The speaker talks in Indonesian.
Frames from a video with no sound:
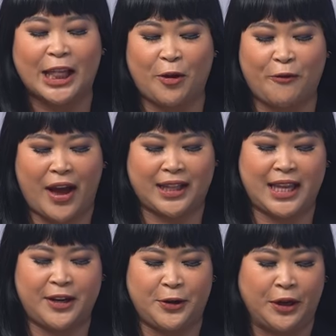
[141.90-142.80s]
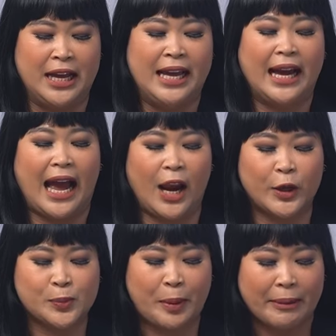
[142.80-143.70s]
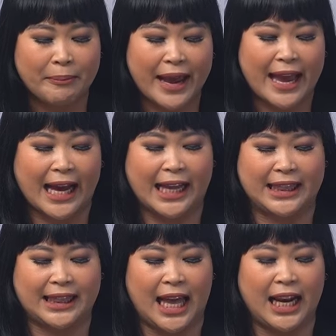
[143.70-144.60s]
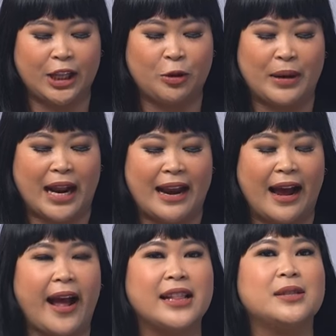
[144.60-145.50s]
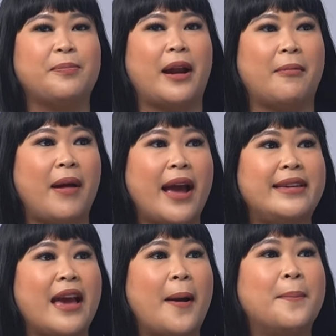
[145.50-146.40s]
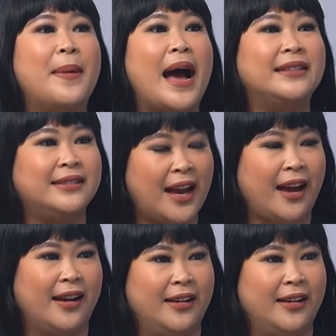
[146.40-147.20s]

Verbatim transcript: atau fakta dok, kalau sperma yang kental itu menandakan sperma yang banyak.